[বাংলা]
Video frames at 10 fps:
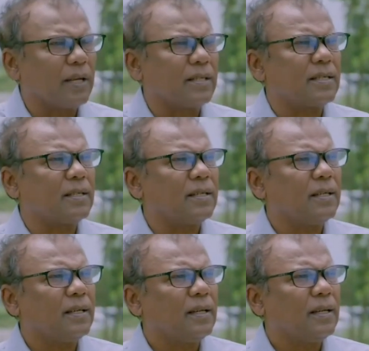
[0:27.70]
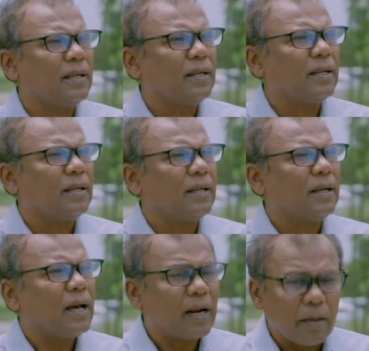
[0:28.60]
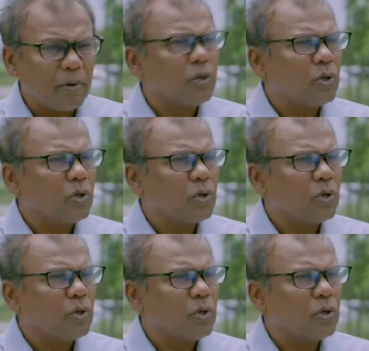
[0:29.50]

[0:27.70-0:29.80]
হয়ে গেছে আর আমি